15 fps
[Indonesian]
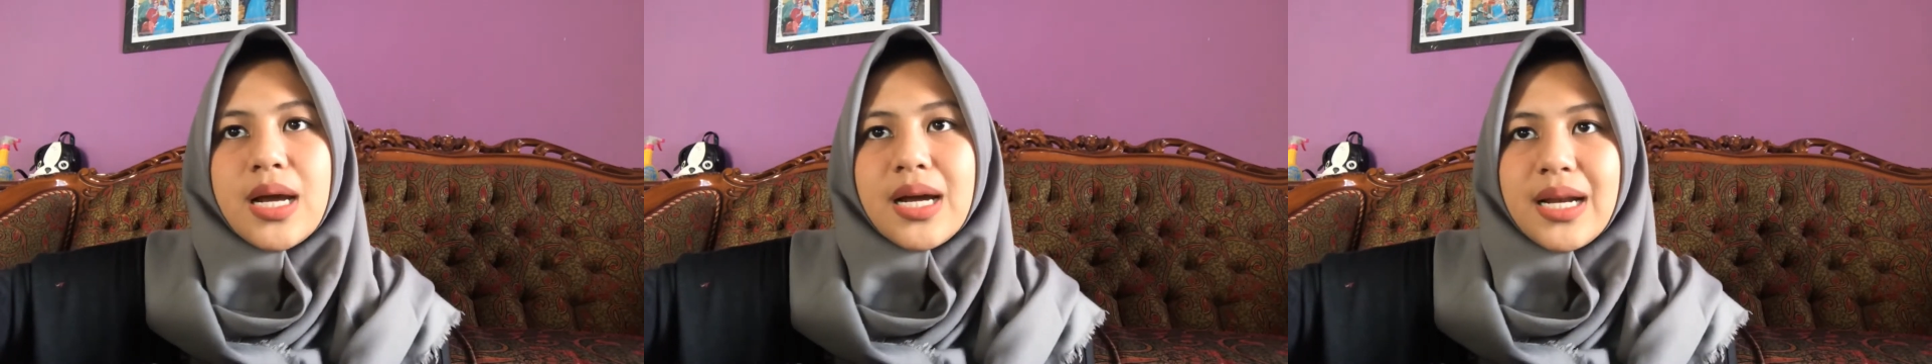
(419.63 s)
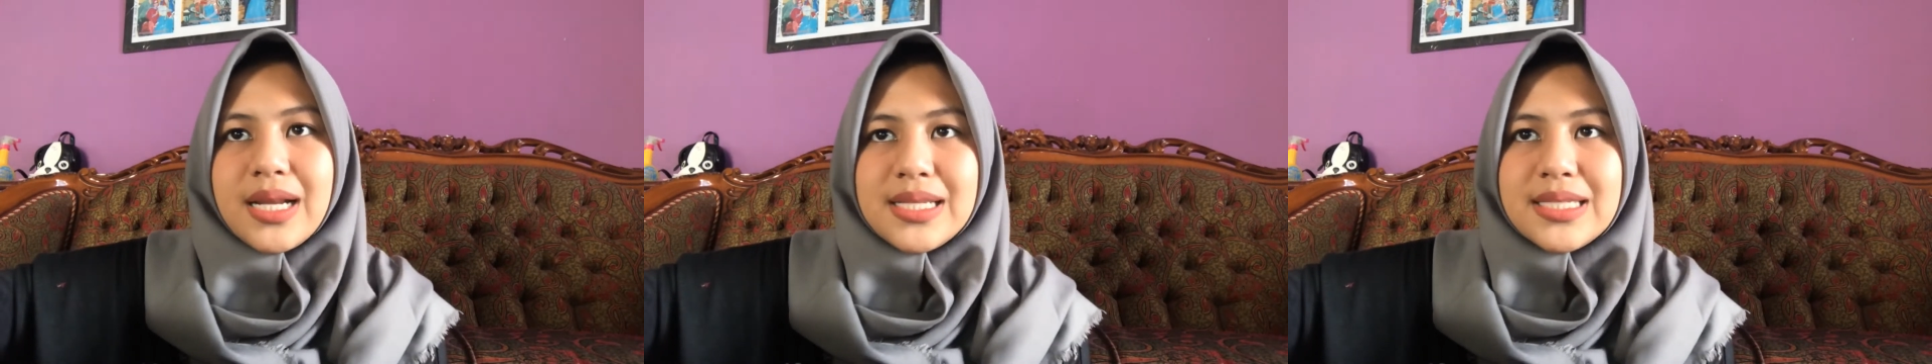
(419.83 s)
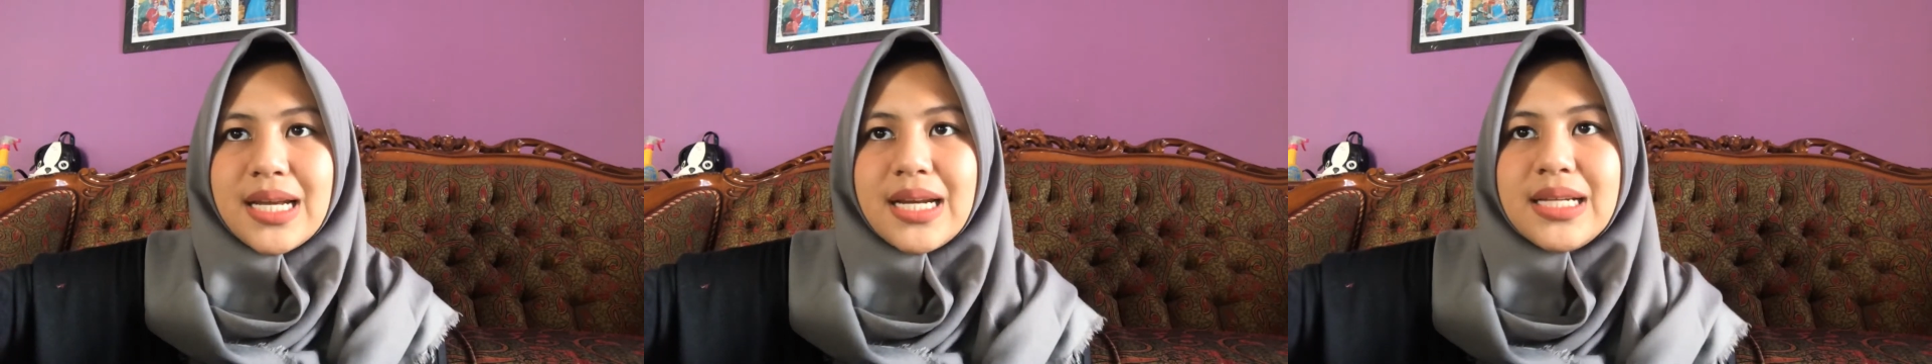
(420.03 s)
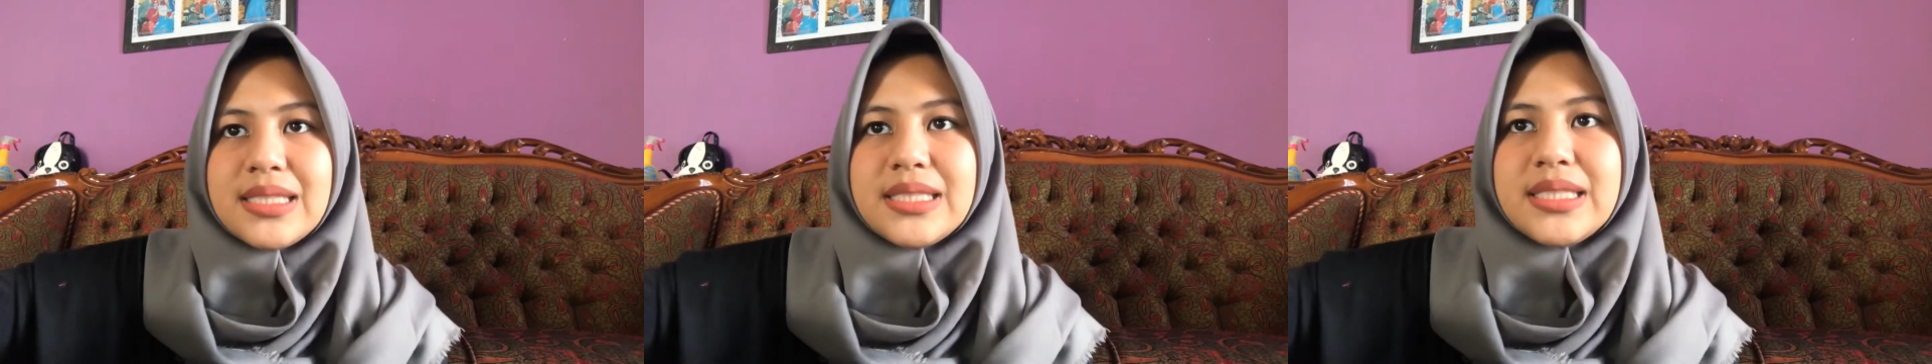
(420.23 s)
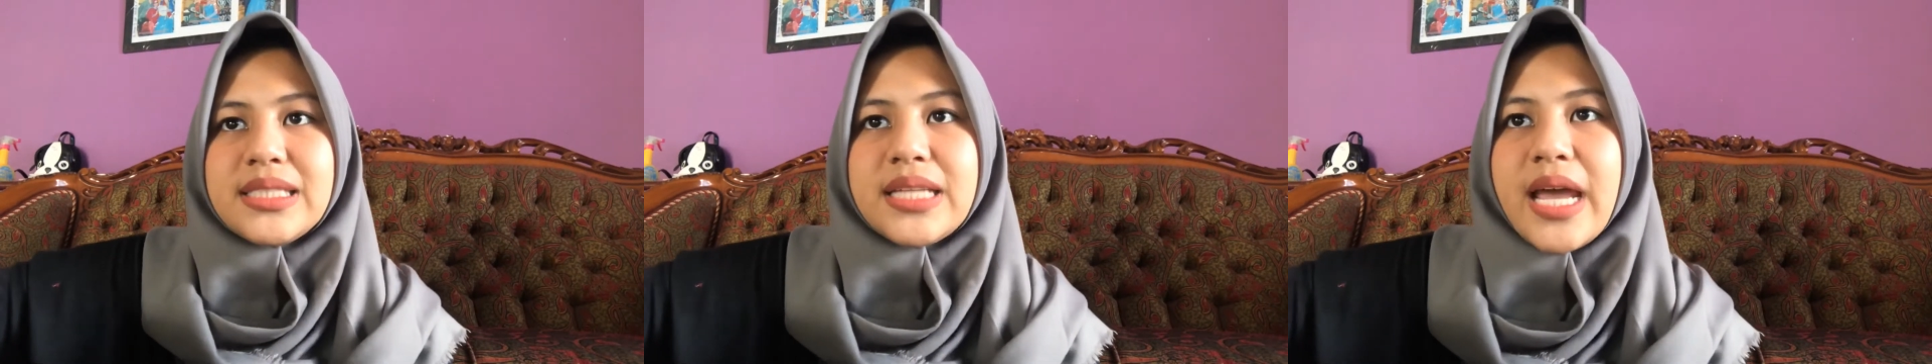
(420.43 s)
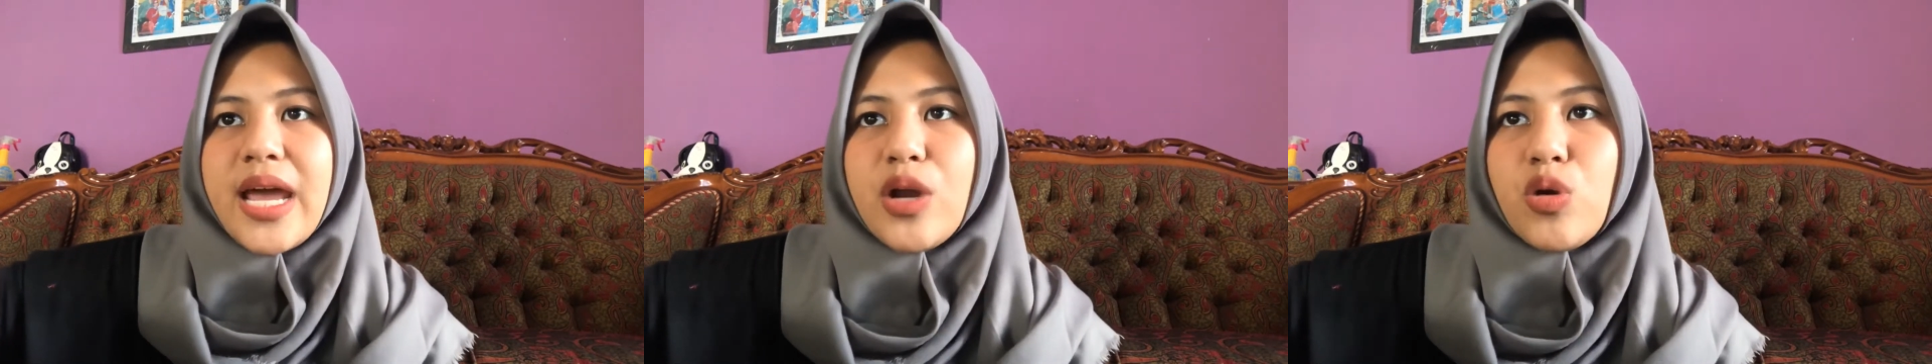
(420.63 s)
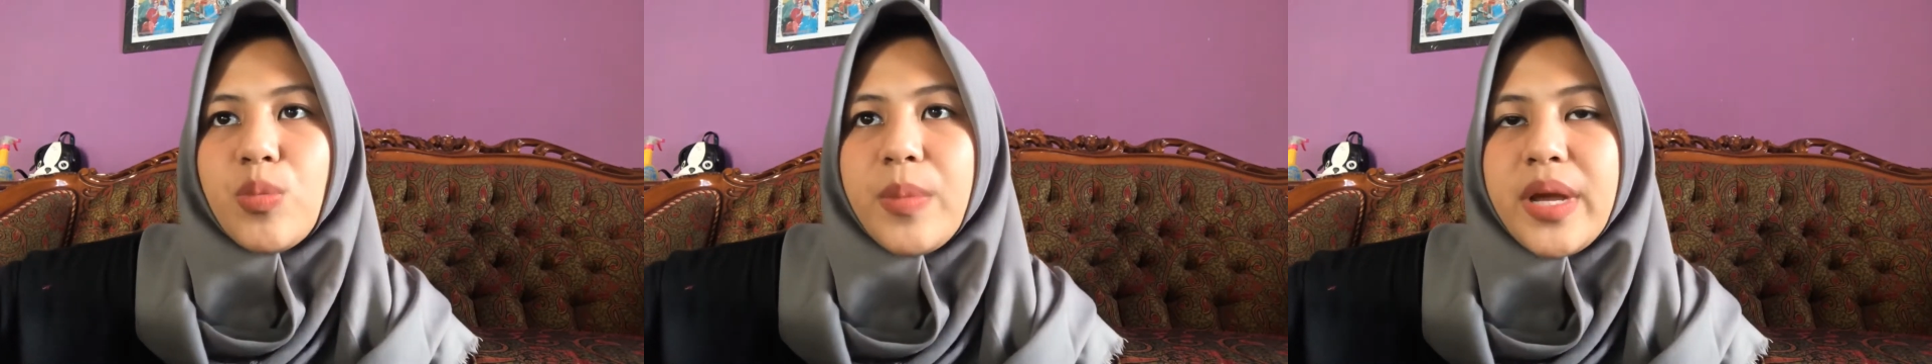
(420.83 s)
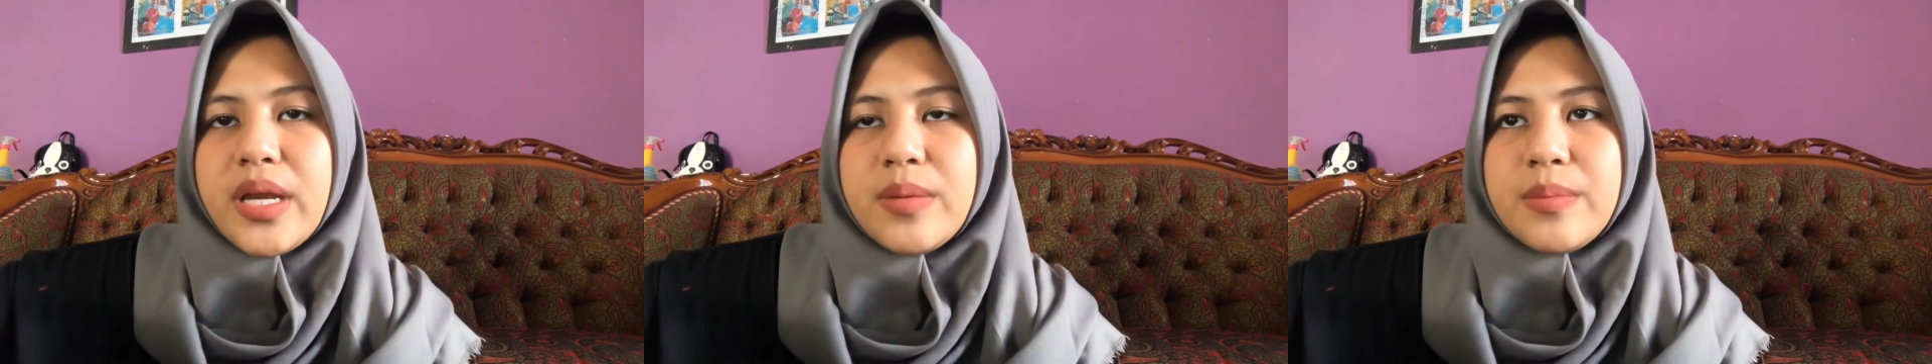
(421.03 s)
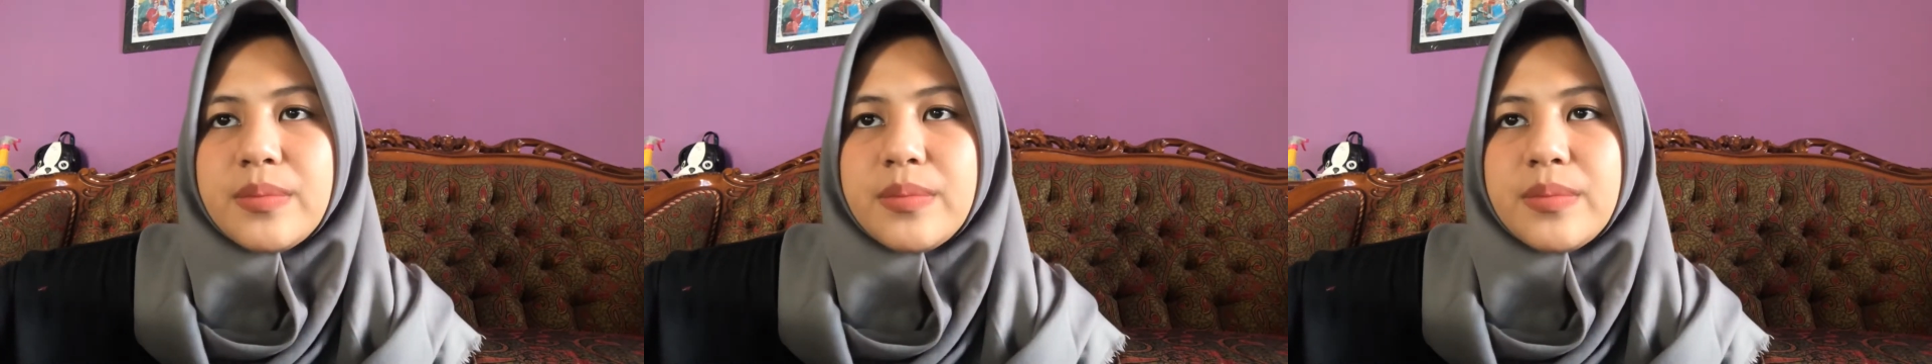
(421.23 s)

Kelenjar cerumen,